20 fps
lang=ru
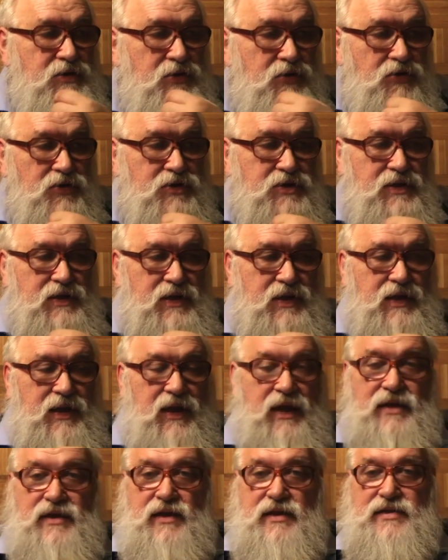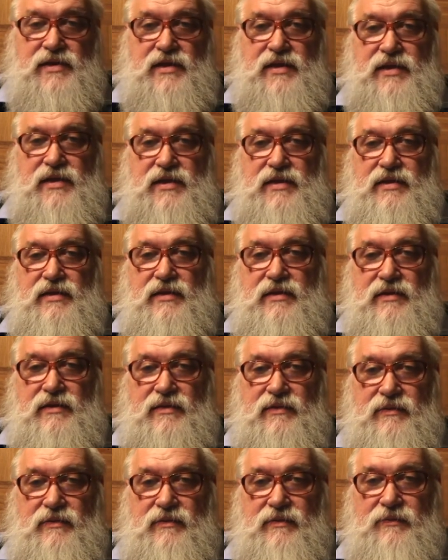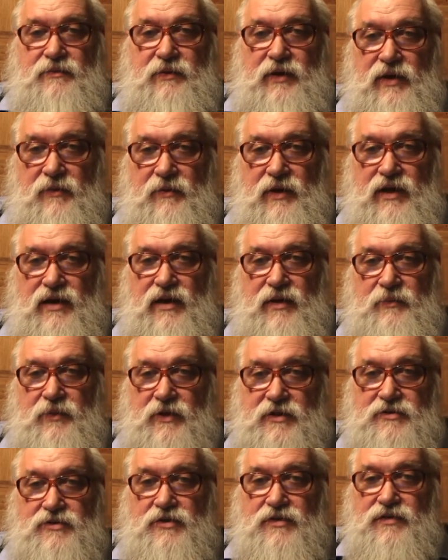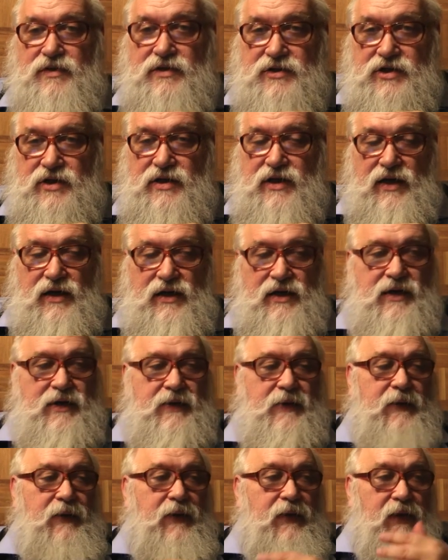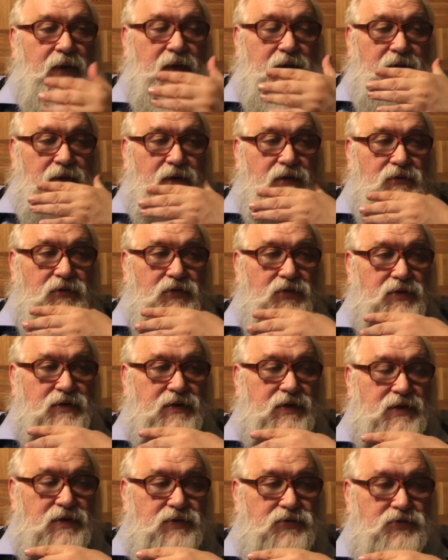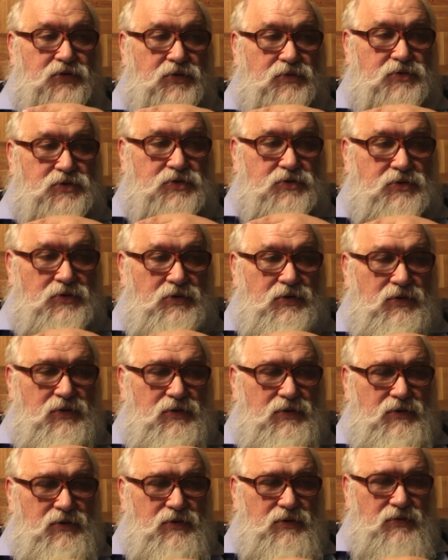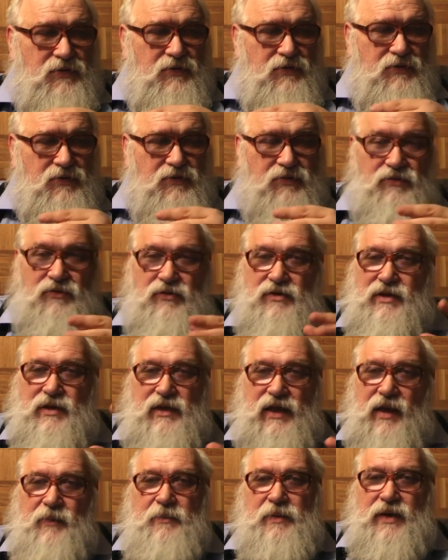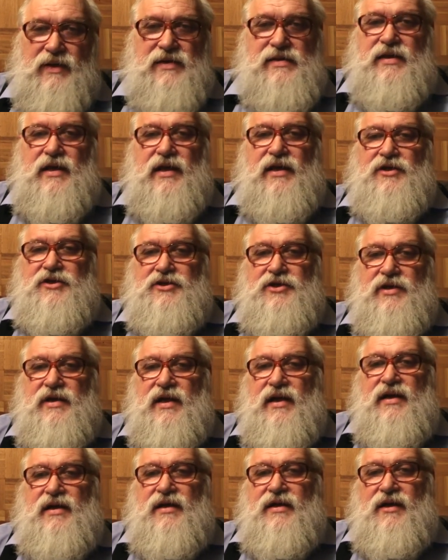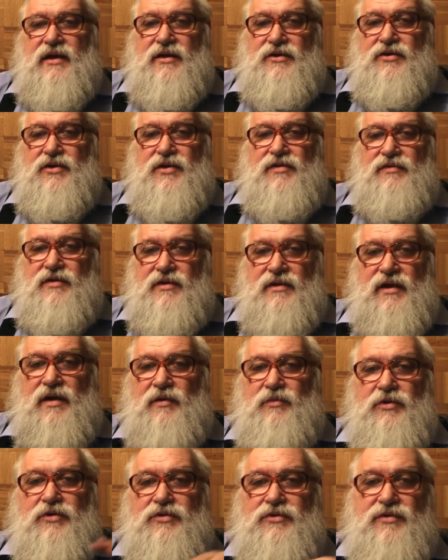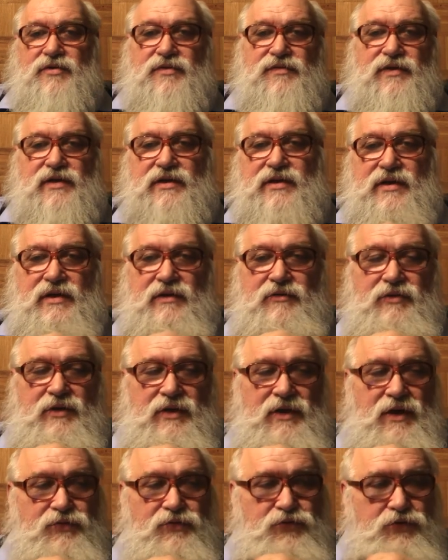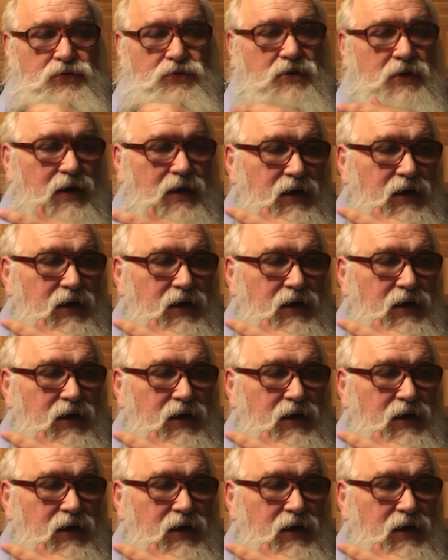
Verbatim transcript: сложные для, так сказать, э, понимания простого инженера. Вот. Дело в том, что э, вот непростые инженеры, которые вот работают в этих вот лафу